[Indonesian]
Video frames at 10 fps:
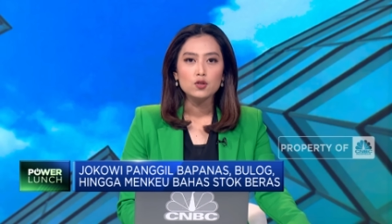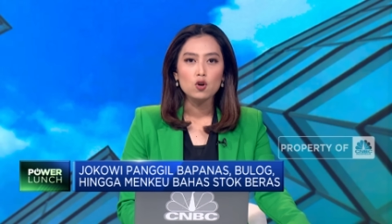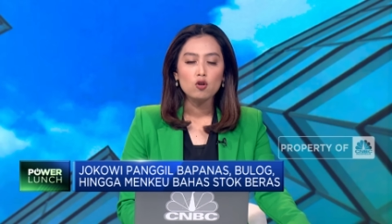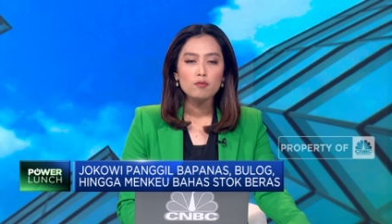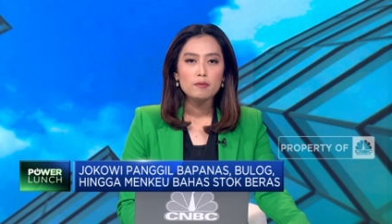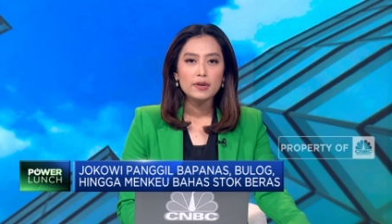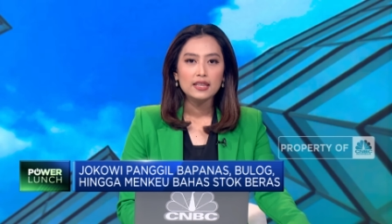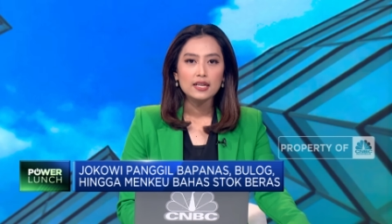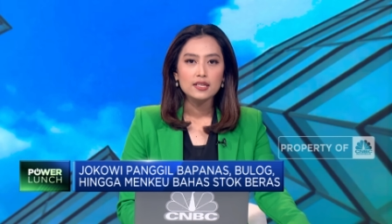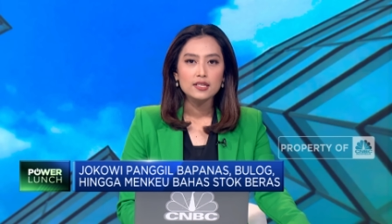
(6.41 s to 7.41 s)
Jokowi
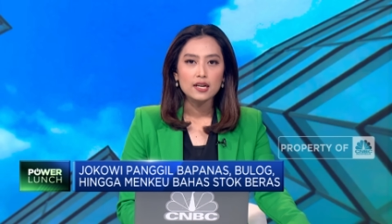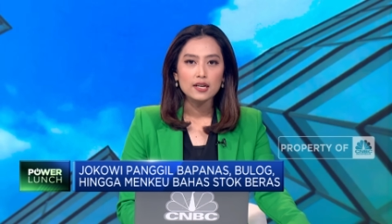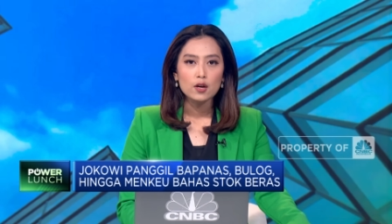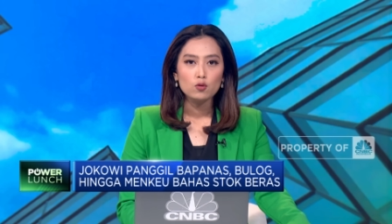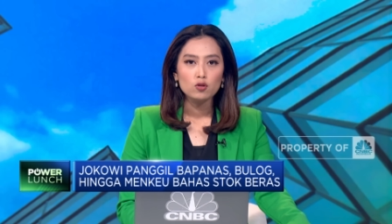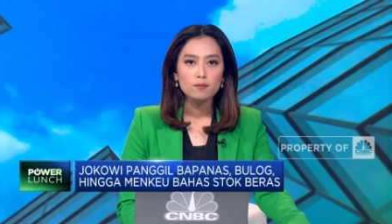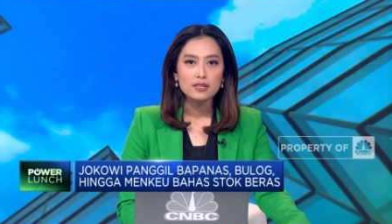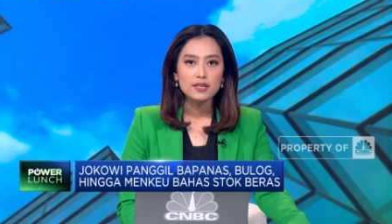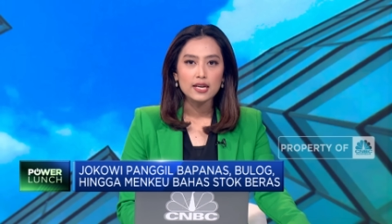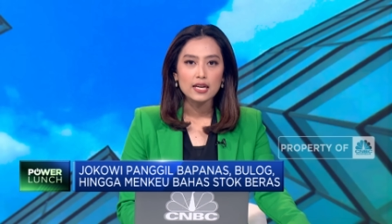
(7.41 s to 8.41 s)
meminta jajarannya untuk
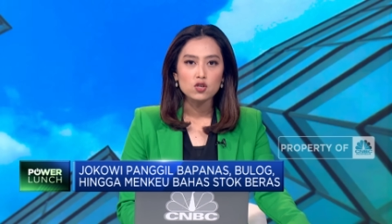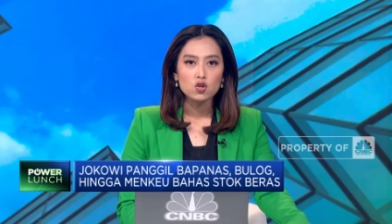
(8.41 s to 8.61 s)
memastikan